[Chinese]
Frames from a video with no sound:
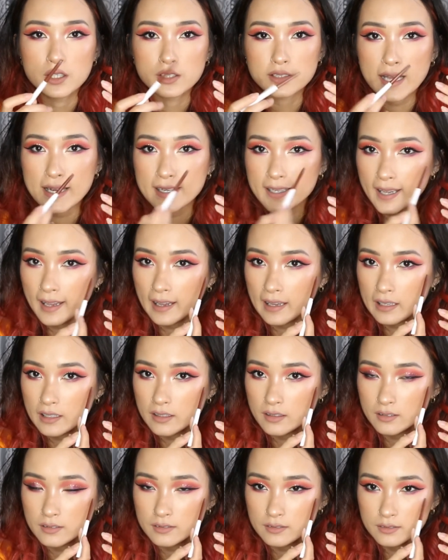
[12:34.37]
它可以
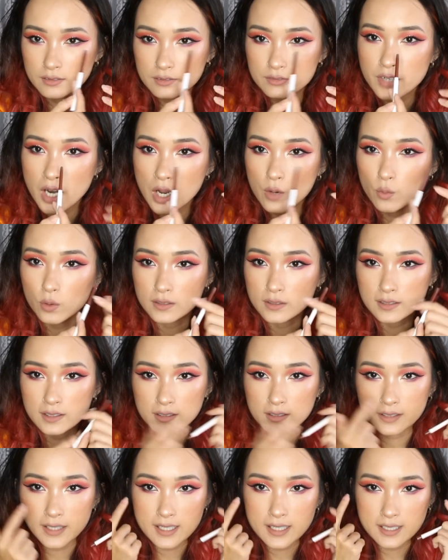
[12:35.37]
让我
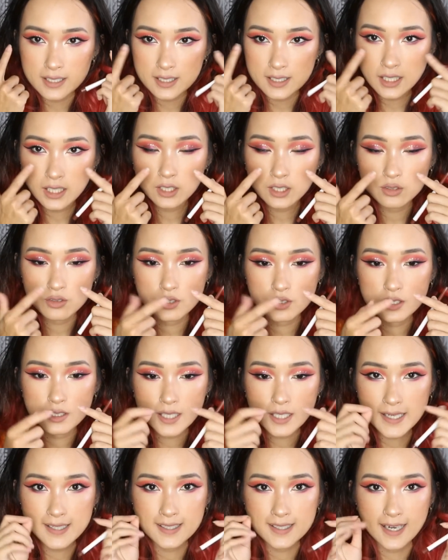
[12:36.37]
的眼睛就是
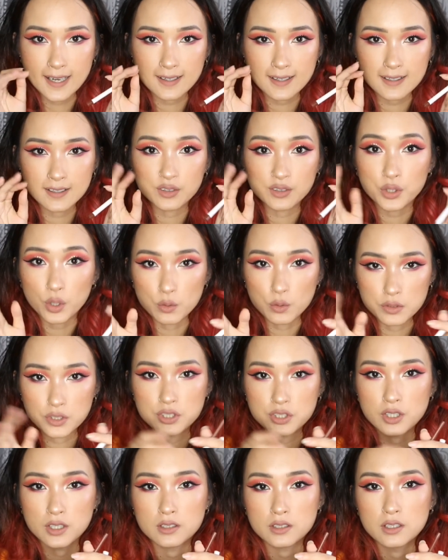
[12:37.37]
看起来更有
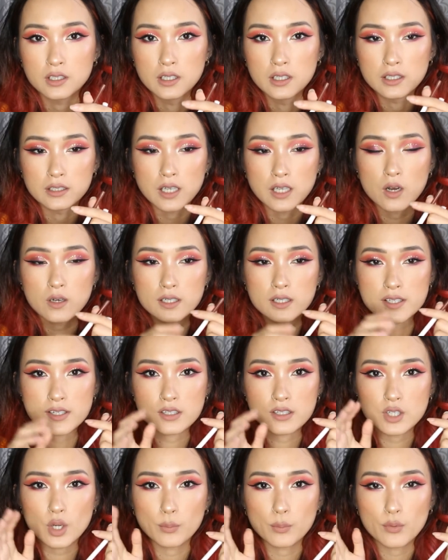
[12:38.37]
神，然后可
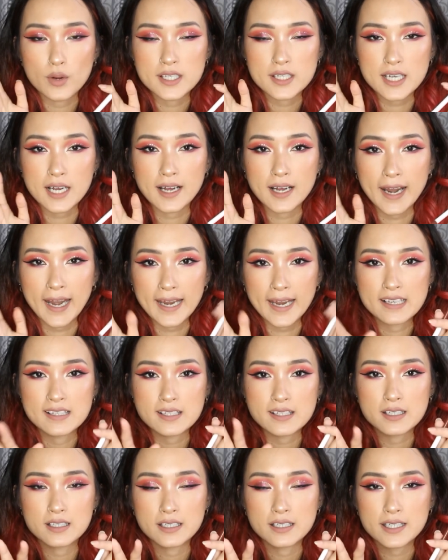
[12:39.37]
是又不会像黑
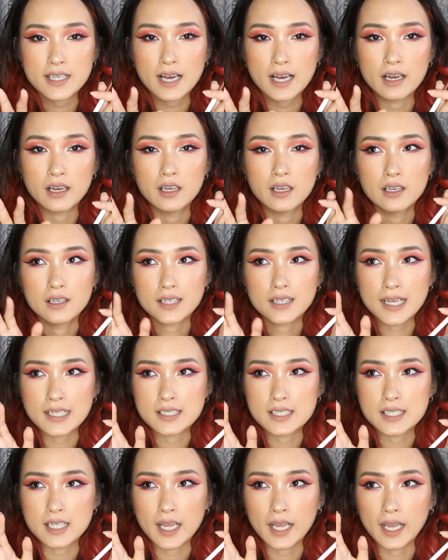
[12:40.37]
色一样看
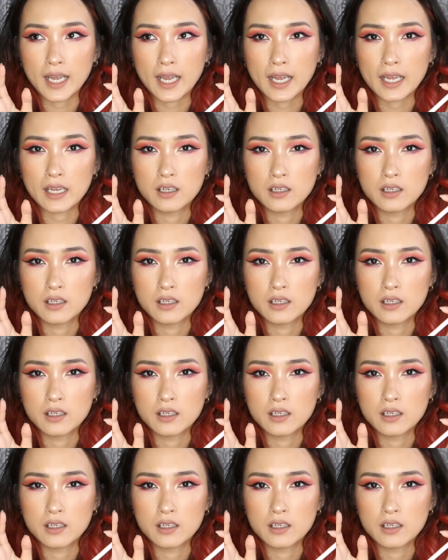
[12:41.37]
起来